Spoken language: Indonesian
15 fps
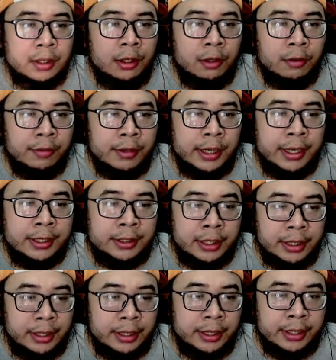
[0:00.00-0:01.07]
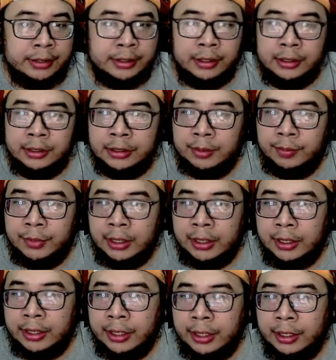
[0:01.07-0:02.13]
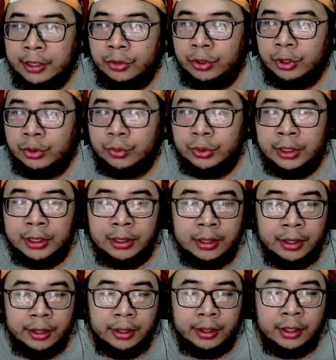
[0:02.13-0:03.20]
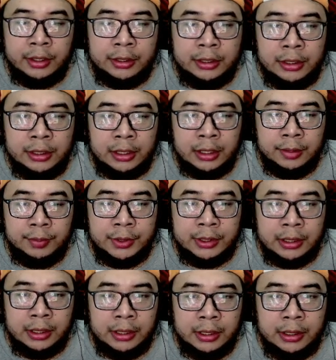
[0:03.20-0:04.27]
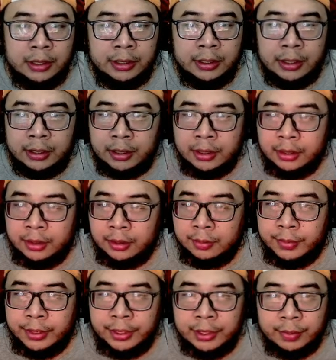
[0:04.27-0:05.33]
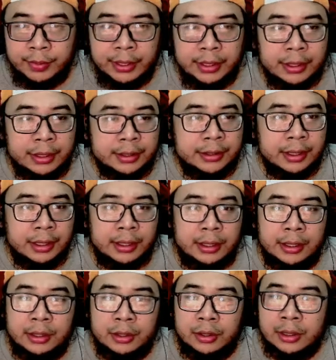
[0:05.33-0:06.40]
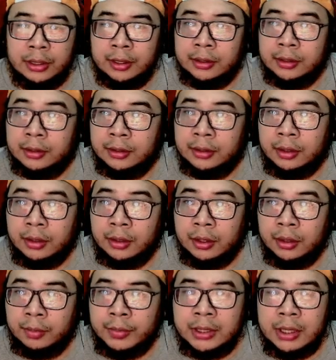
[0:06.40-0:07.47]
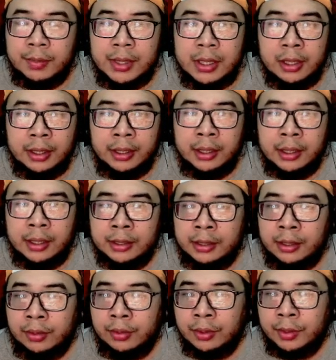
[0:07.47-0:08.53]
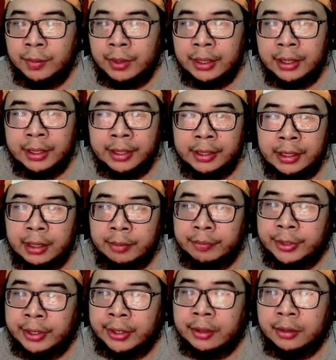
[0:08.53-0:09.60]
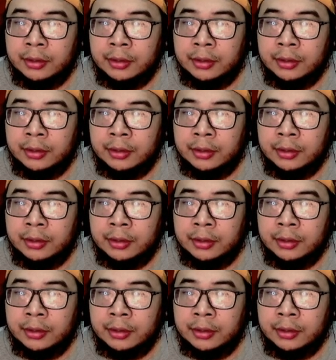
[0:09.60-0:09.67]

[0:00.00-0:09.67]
over SR ya guys ya sistemnya ada kayak gitu-gitunya di sini kalian bisa lihat uh, banner-bannernya gitu ya bisa milih kah atau gimana red up-nya